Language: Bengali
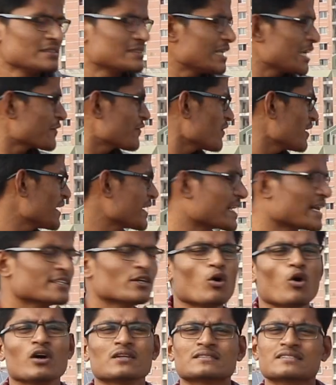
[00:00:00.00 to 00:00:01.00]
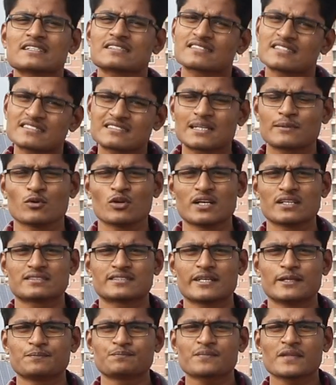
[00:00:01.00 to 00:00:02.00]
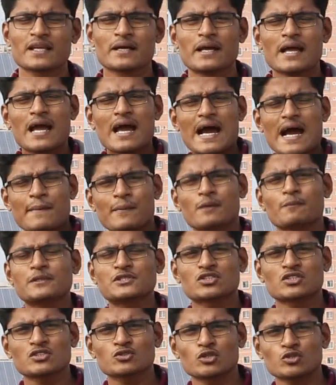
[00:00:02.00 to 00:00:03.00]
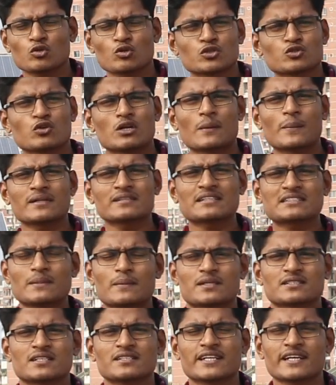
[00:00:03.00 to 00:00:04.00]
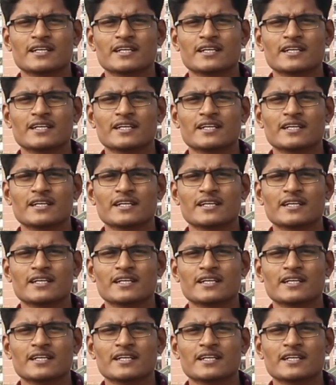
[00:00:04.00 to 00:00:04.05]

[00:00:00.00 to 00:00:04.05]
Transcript: যার ফলে এখানে গিট সিস্টেম হয়েছে আমার পিছনে যতগুলো সোলার প্যানেল দেখতে পাচ্ছেন